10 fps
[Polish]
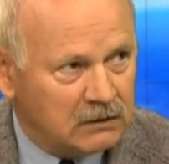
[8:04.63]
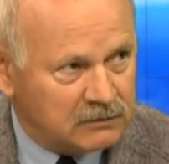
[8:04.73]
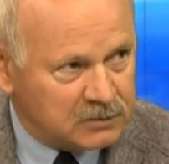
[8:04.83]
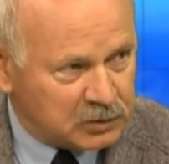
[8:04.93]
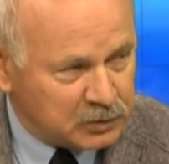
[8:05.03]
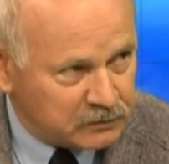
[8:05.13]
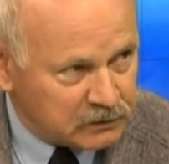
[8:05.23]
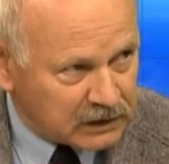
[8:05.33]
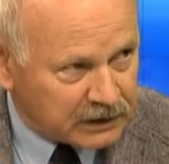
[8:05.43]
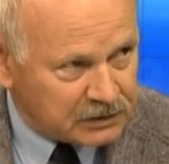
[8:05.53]
w sposób
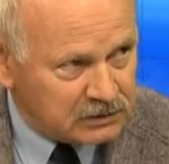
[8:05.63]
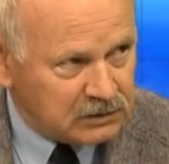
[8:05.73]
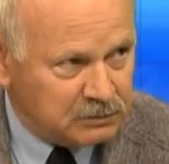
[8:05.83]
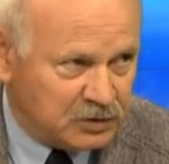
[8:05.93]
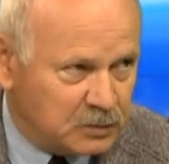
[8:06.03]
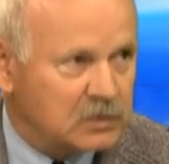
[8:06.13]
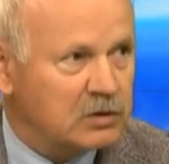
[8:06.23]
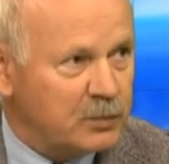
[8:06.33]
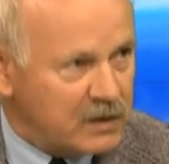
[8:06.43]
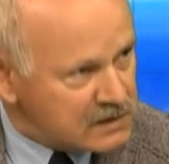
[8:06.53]
wyraźny i być
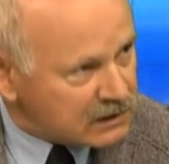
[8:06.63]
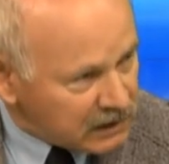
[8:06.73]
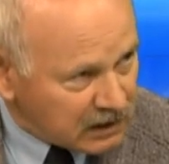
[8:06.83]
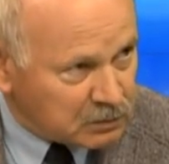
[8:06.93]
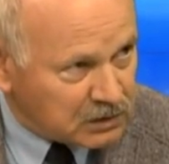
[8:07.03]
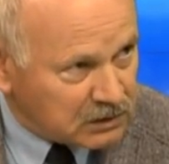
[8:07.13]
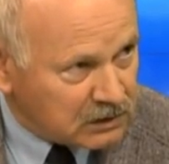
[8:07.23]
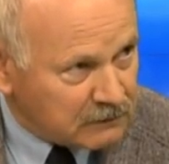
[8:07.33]
może obieca termin.